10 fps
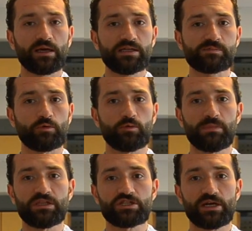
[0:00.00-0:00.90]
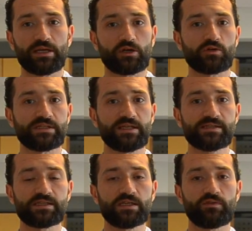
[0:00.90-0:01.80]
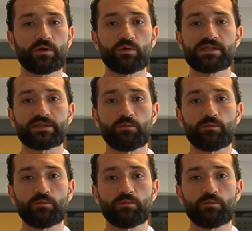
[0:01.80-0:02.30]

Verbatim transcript: قسم من شارع كوزينيتسكي في وسط